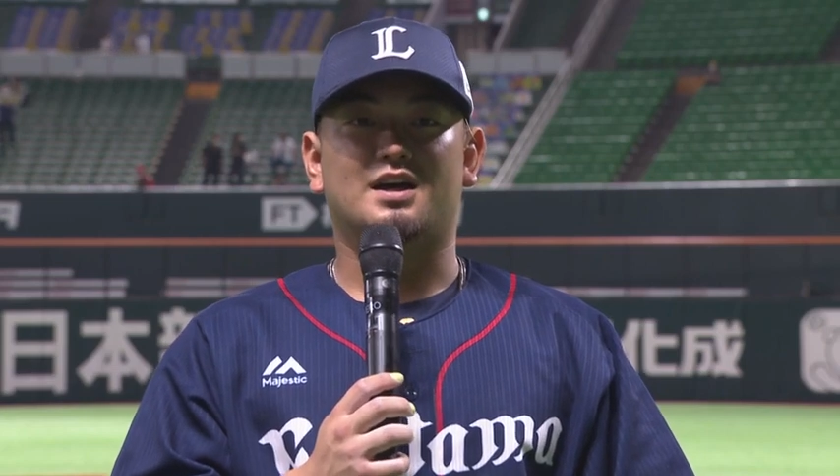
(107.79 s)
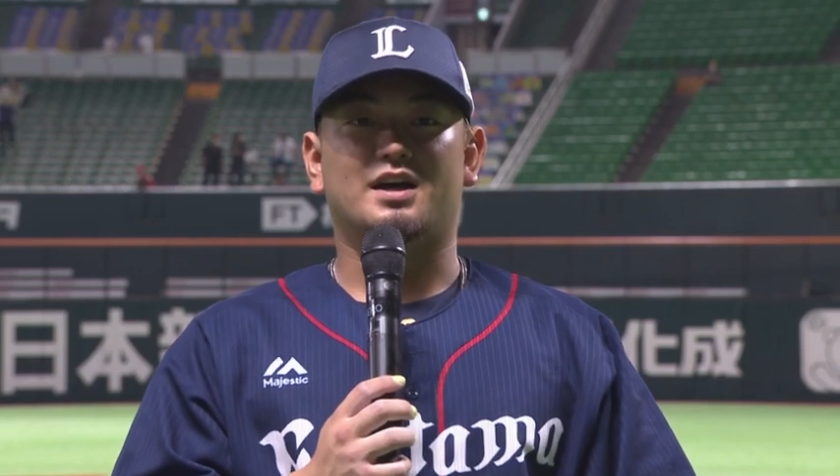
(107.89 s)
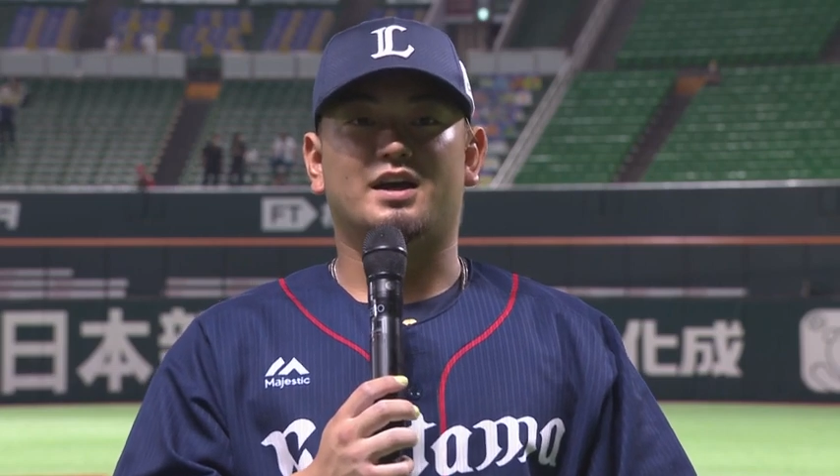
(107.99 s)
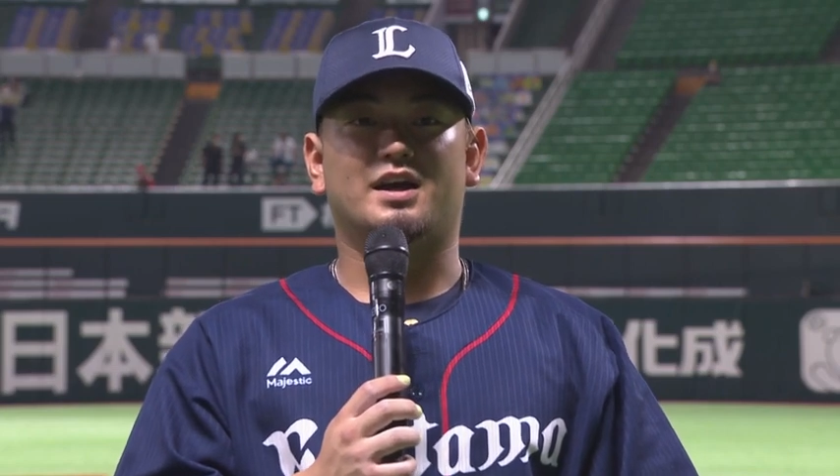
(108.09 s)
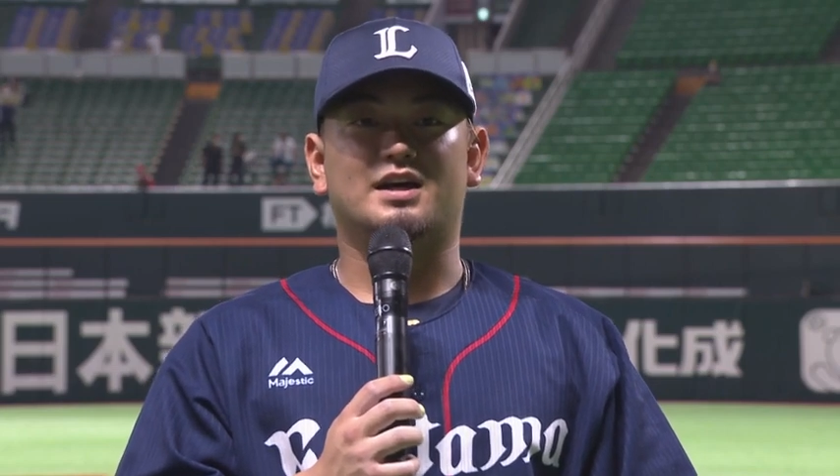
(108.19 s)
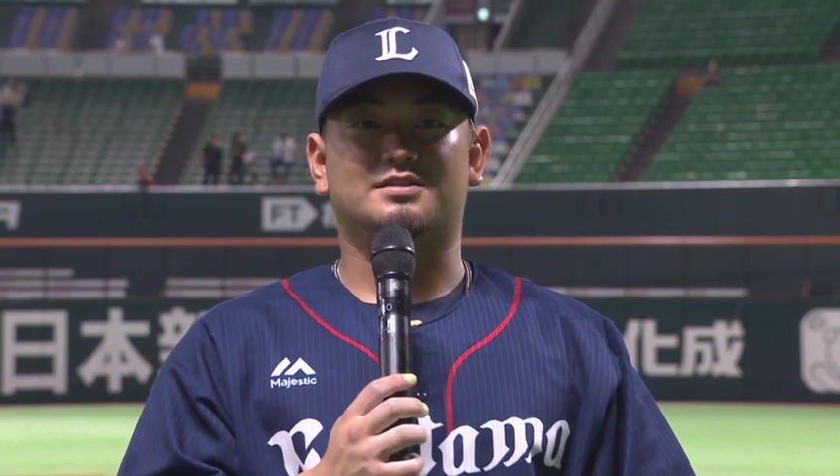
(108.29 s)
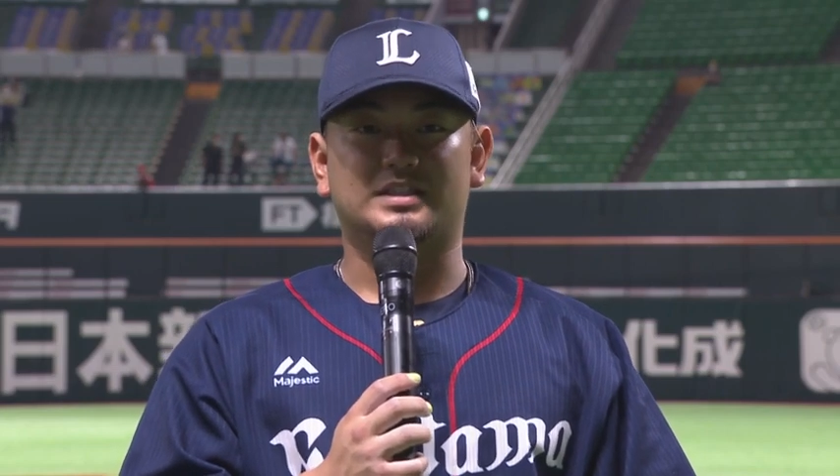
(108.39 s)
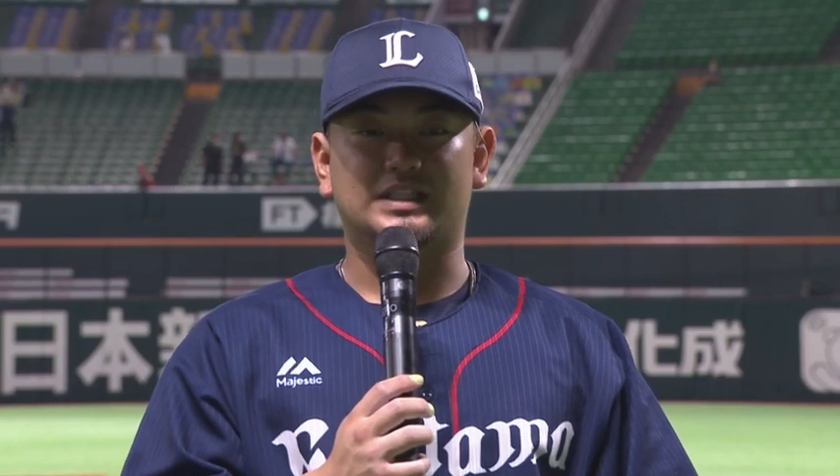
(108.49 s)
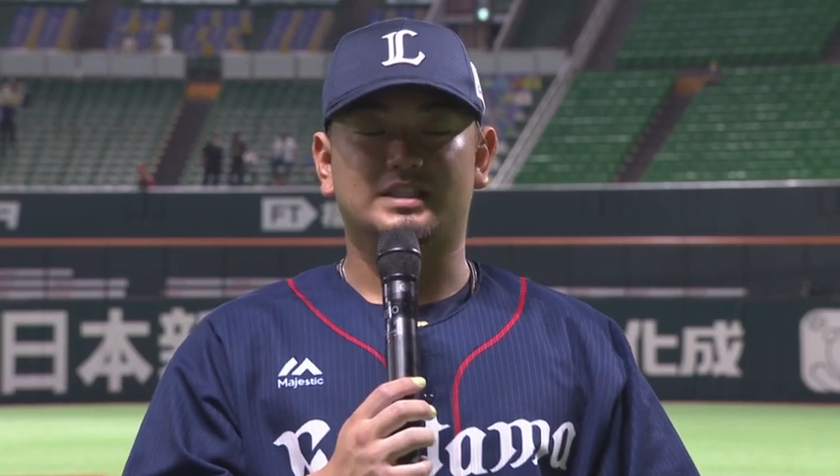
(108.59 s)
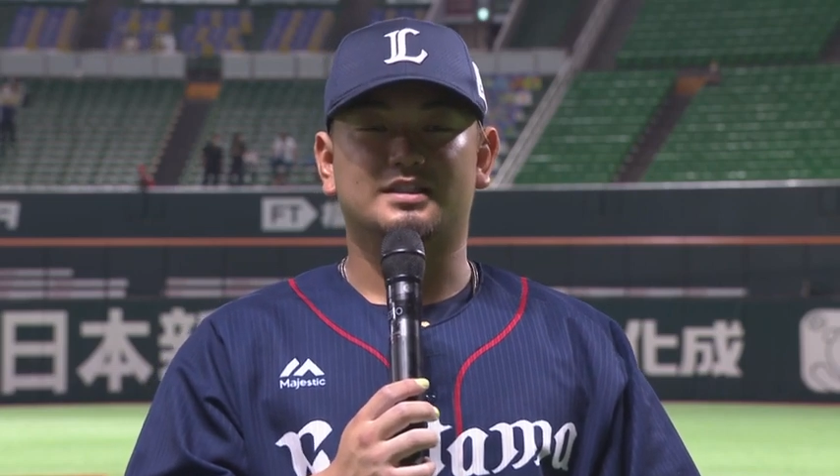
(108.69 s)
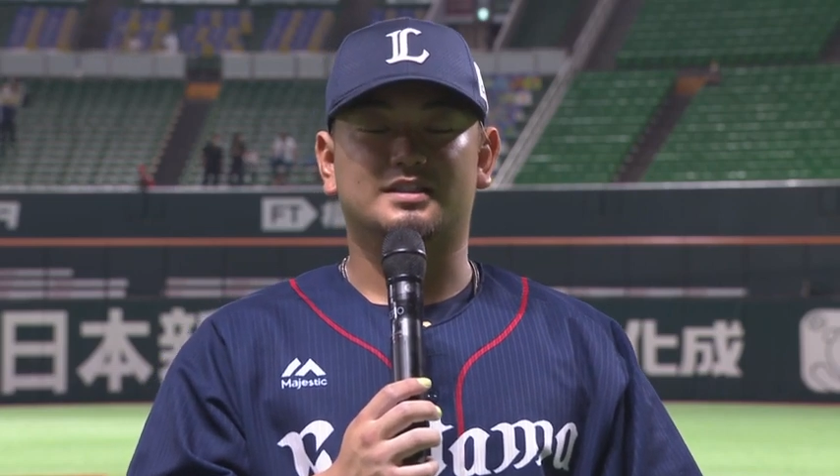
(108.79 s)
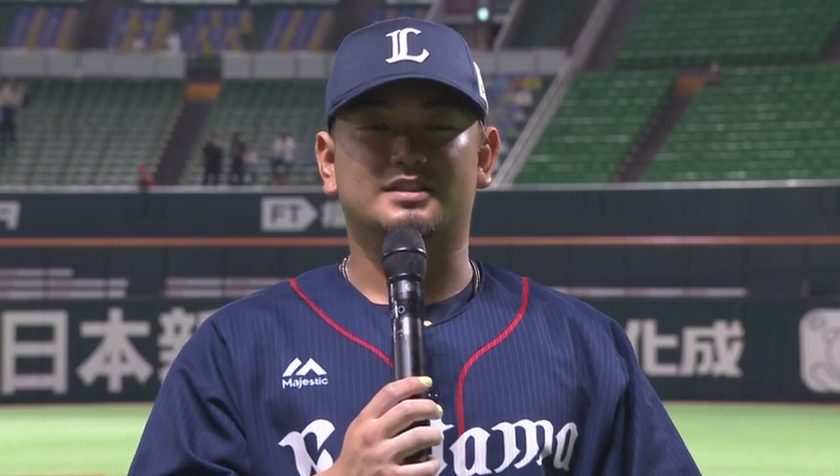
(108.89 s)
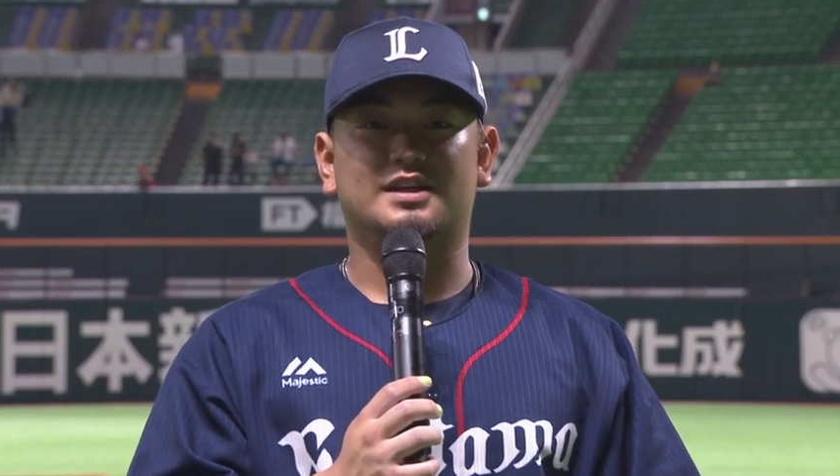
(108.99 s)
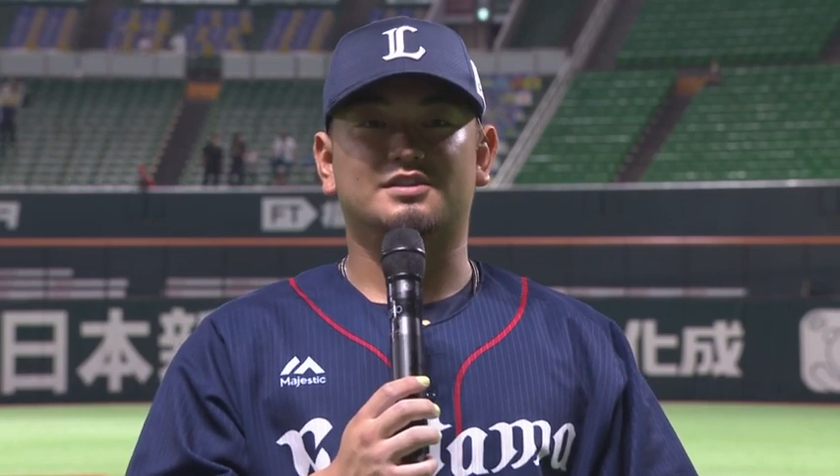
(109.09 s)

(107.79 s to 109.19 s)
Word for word: えー、明日につな